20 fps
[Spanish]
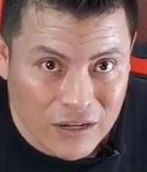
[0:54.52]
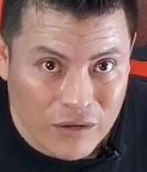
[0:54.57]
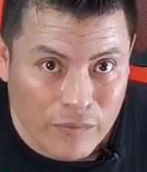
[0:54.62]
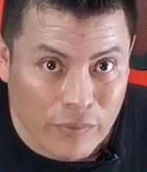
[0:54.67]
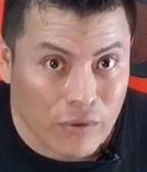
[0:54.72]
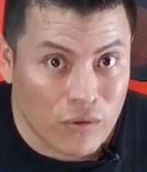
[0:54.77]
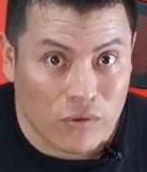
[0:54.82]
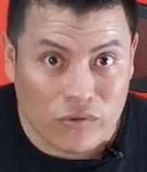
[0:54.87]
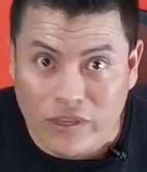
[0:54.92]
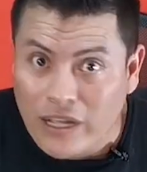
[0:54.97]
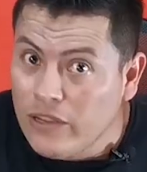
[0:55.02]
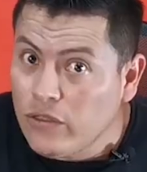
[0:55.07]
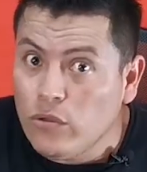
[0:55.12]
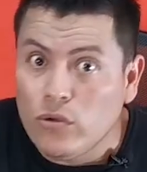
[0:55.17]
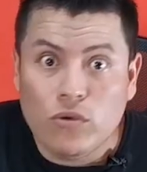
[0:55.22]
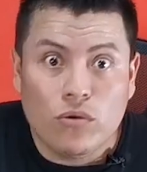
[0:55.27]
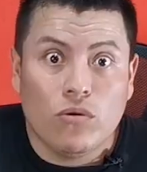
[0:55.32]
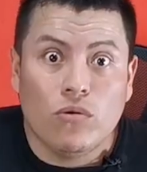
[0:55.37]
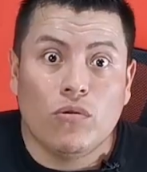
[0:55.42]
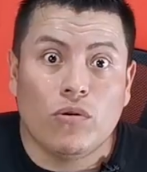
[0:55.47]
Por lo tanto,
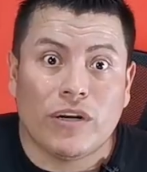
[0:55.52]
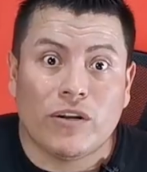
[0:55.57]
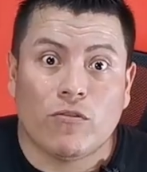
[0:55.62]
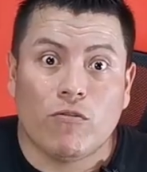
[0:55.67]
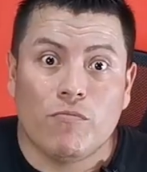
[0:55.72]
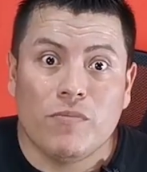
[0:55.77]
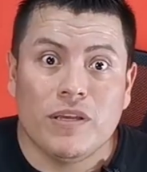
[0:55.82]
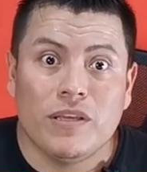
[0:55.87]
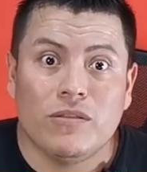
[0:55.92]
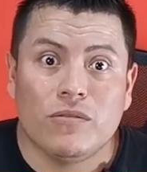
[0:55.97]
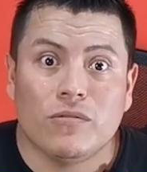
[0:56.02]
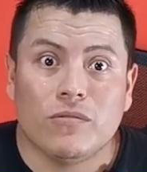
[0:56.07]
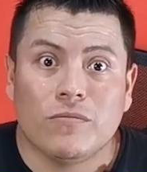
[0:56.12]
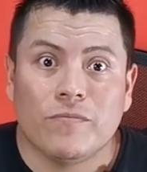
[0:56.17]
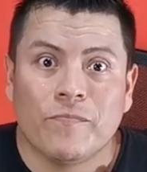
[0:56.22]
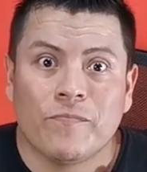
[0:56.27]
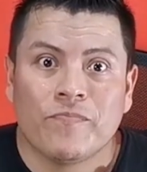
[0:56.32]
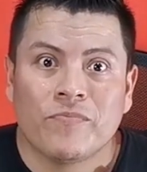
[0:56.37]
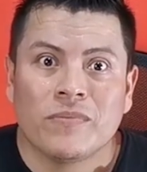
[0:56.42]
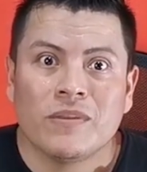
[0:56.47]
yo no lo recomiendo.
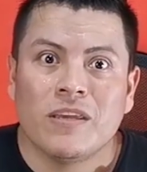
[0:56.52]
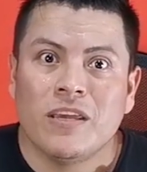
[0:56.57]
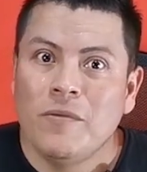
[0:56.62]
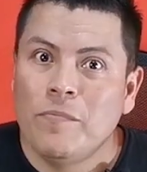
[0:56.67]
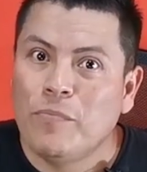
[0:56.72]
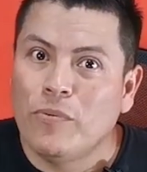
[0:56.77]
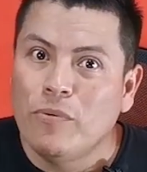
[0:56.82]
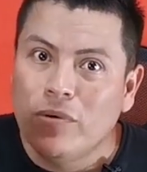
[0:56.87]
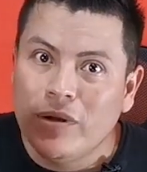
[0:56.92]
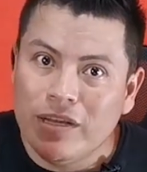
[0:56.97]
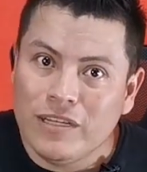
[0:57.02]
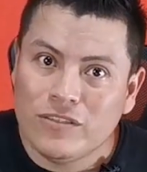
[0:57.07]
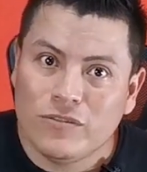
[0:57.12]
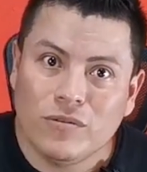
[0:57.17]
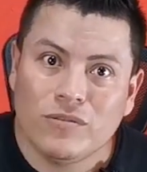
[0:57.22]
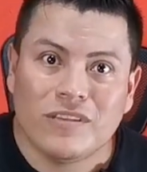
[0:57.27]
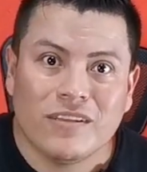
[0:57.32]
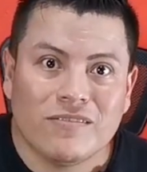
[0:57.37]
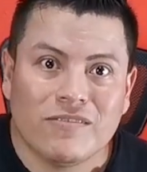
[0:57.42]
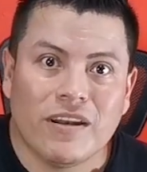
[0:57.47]
Y por eso
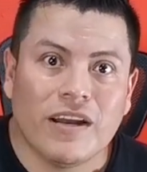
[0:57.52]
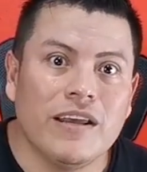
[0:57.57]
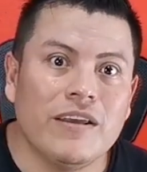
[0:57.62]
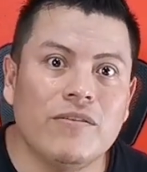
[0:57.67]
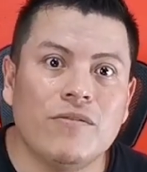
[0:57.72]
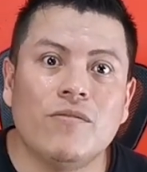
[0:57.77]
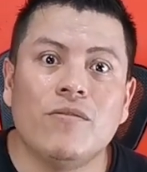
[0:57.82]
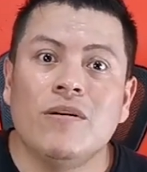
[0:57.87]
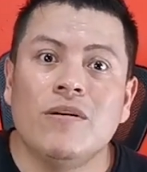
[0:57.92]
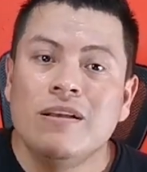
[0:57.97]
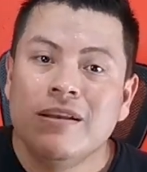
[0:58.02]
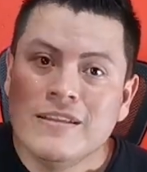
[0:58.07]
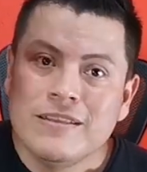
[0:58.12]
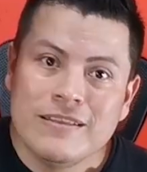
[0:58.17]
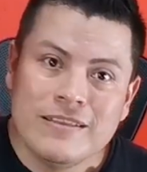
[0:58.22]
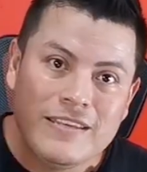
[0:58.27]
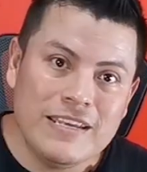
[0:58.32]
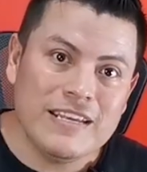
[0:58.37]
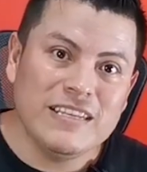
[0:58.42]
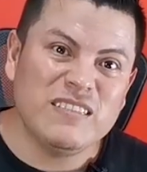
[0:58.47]
te traigo
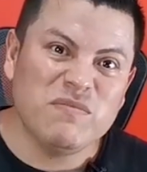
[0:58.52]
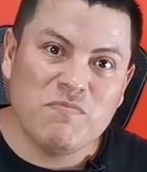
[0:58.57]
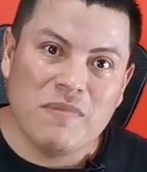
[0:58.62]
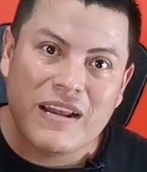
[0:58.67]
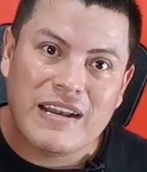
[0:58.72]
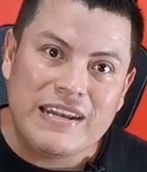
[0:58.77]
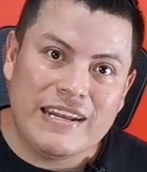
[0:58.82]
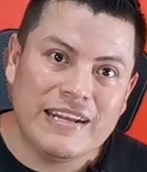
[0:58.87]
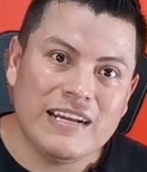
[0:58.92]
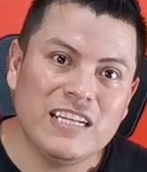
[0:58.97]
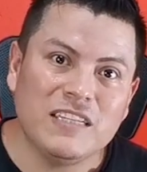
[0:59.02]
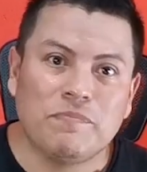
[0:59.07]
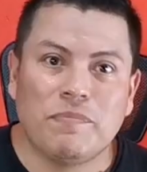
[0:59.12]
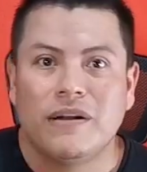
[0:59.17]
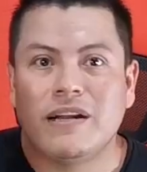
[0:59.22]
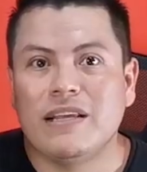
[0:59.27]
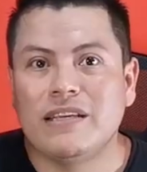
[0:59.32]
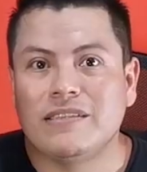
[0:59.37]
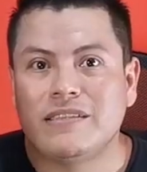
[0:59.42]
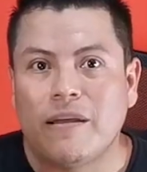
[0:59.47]
10 maneras
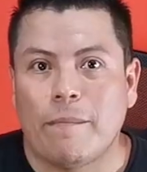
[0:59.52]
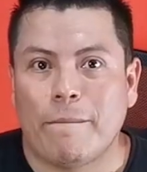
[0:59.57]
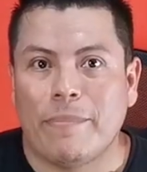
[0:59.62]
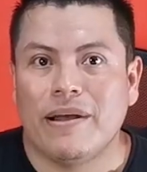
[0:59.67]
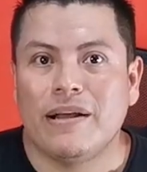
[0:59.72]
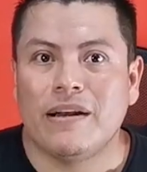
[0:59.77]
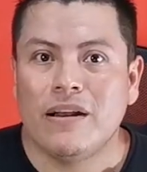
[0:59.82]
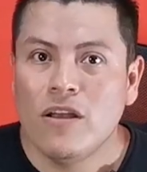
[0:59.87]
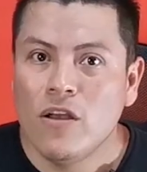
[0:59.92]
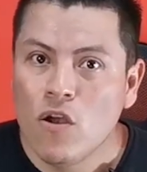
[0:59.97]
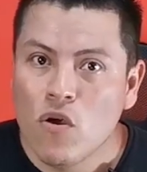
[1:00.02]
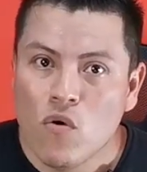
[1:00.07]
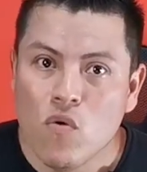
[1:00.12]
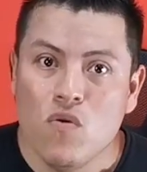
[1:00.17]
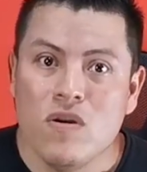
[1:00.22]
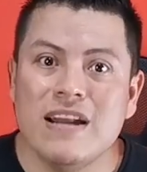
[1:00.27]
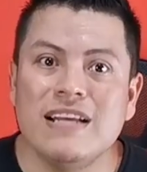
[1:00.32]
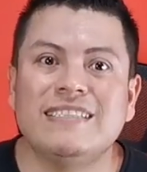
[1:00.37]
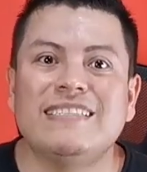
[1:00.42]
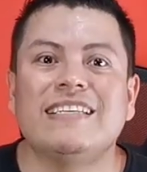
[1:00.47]
para destapar
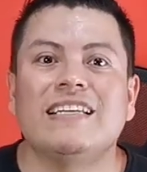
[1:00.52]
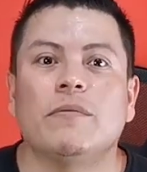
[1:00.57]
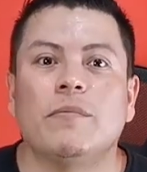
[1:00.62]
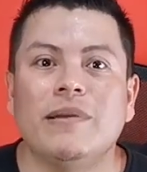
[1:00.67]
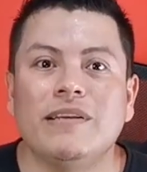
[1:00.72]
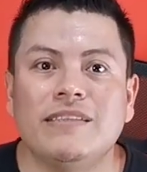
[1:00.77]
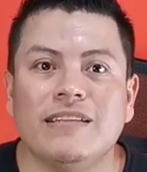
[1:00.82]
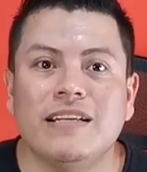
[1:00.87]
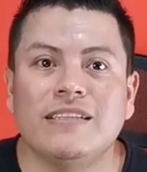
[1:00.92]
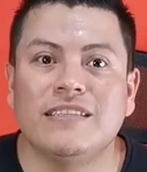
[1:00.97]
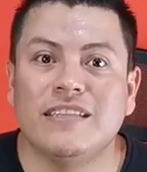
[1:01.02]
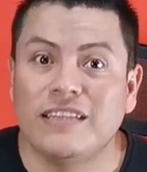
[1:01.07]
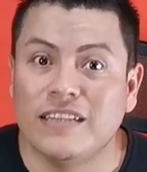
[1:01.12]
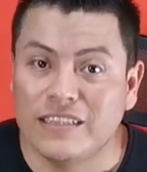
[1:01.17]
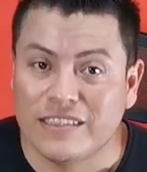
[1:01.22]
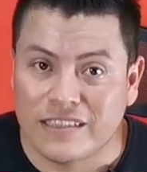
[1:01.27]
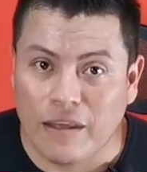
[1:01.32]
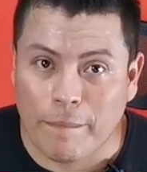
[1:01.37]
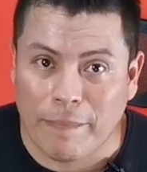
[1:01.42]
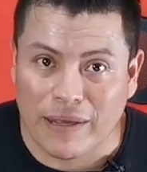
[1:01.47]
una cerveza sin
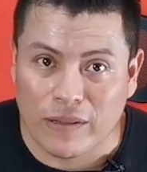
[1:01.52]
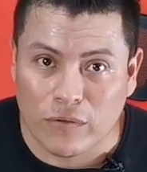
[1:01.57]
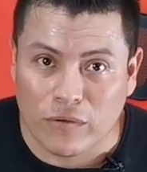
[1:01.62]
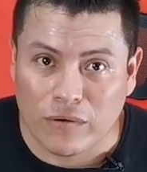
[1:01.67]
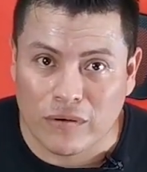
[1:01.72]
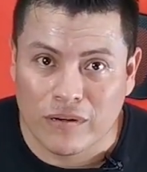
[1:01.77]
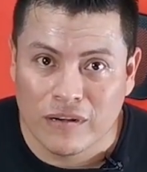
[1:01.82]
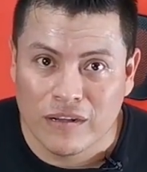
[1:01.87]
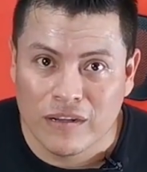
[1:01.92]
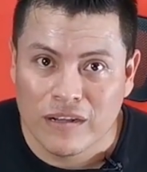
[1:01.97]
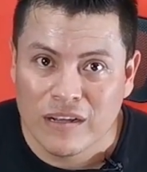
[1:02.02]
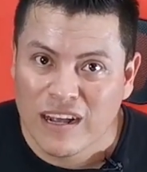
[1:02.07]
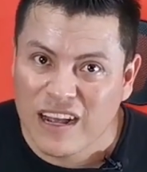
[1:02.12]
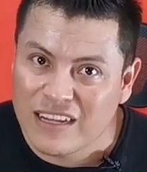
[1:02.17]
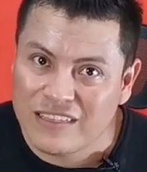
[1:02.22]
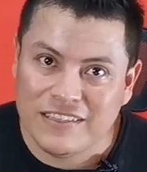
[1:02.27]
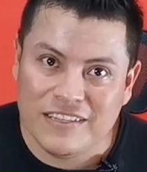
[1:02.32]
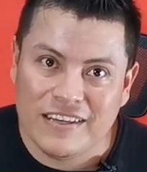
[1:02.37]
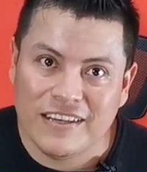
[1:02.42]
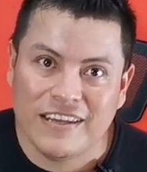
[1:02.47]
destapador.
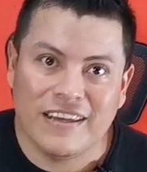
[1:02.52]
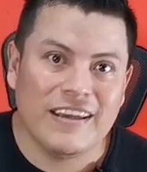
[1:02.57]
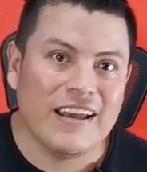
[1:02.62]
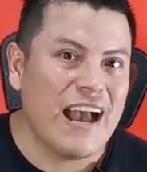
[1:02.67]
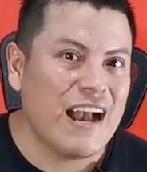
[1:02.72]
Así que